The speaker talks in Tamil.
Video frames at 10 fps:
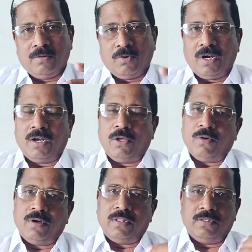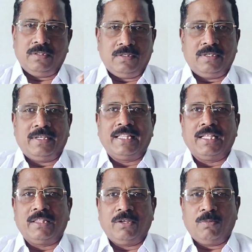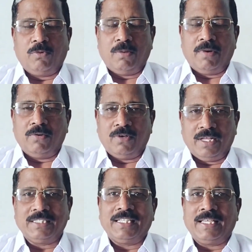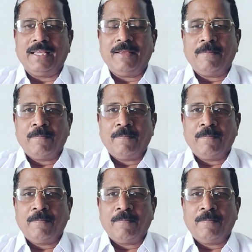உரல்லையோ அல்லது எந்திரத்து மூலமாகவோ நசுக்கி